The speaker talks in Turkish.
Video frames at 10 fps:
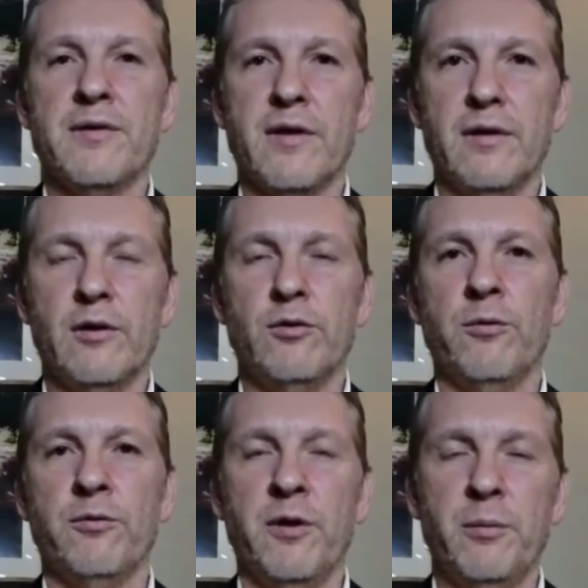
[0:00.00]

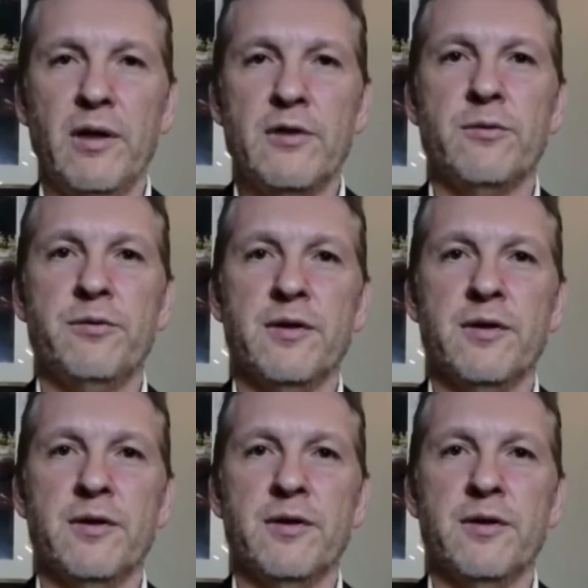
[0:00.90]
pazarında Türk firmalar için
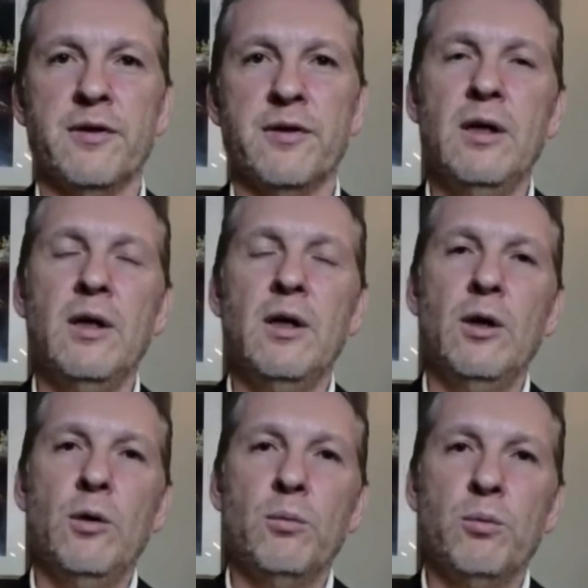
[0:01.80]
fırsatlar var
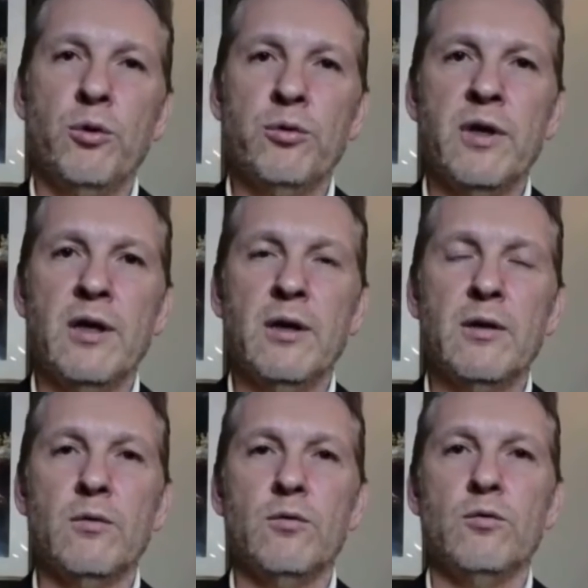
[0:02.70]
ama
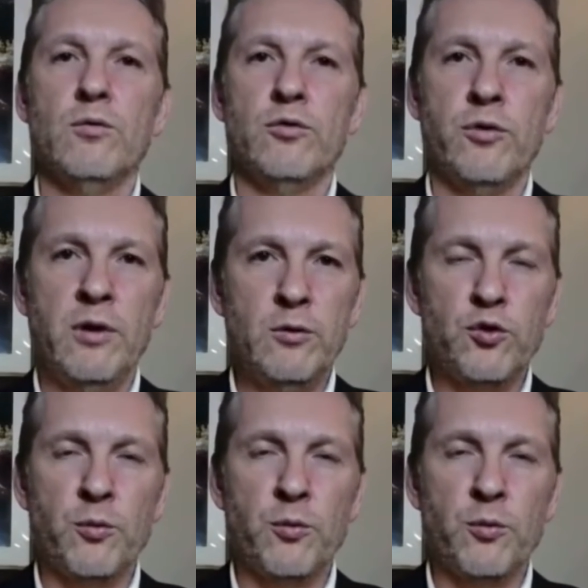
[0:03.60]
burada
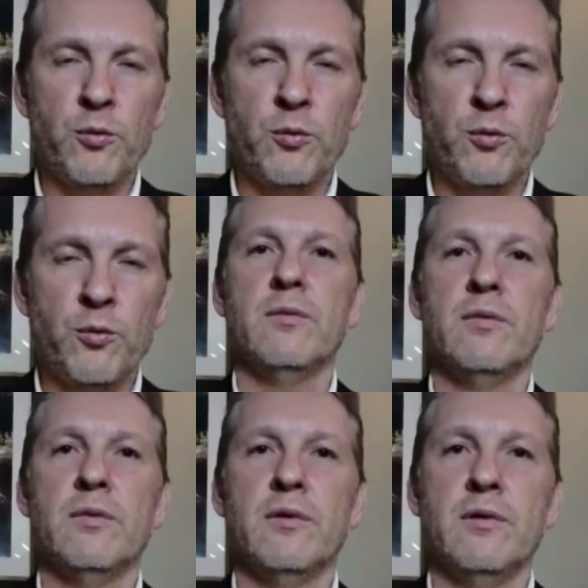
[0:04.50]
şöyle düşünmek lazım.